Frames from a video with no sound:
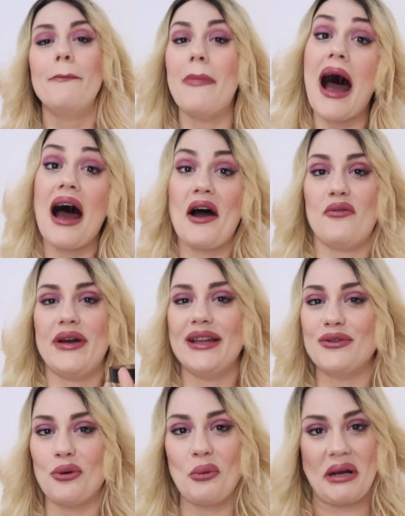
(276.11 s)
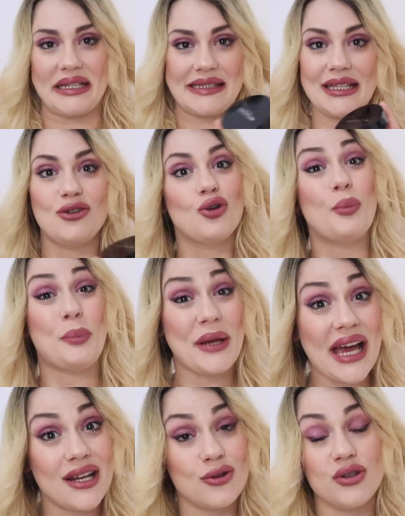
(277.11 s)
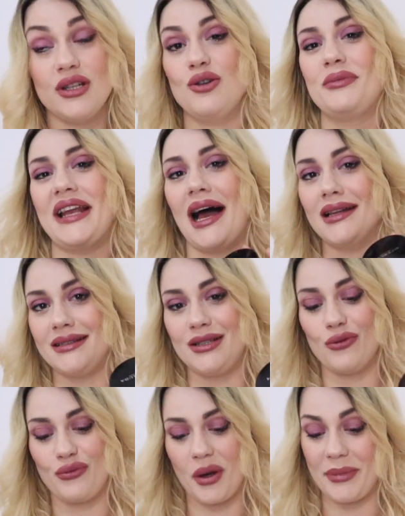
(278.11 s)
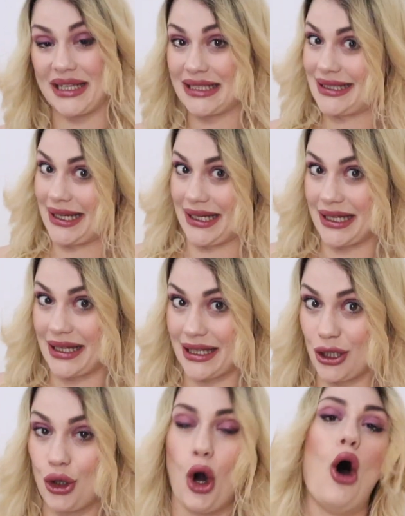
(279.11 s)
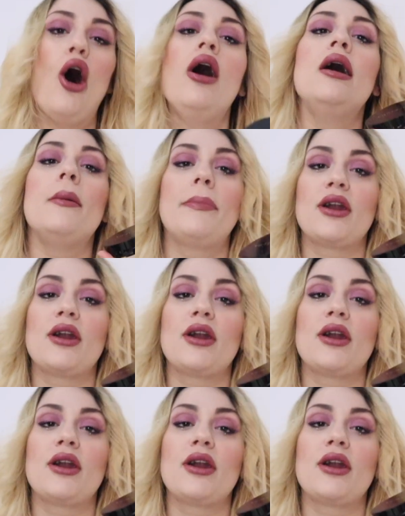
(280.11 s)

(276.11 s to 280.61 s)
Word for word: ma avendo un cassetto pieno di illuminanti ovviamente eh, no,